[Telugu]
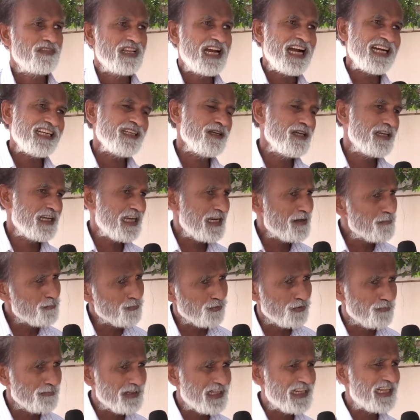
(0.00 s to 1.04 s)
నాకు ఏం
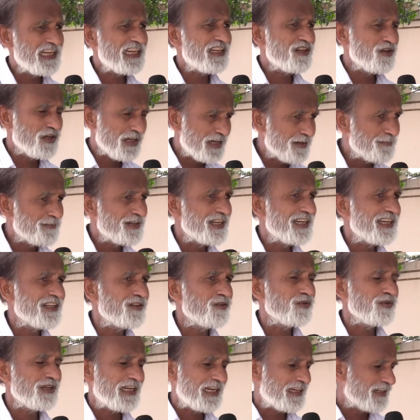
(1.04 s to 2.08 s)
భూమి లేదు ఏం
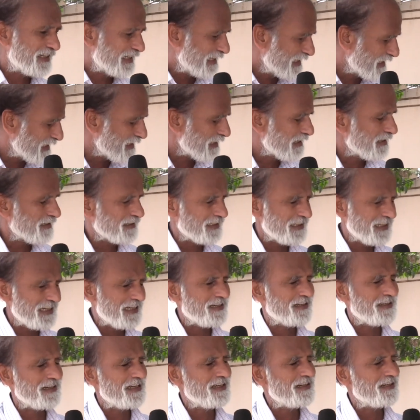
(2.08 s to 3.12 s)
లేదు నేను ఇంట్లో
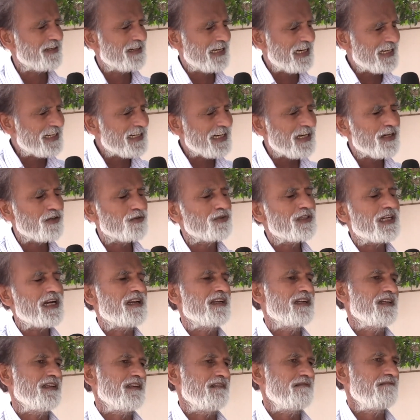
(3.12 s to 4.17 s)
రెంట్లో
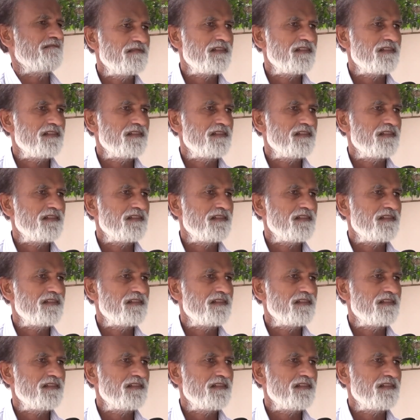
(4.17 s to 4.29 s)
ఉంటాను నేను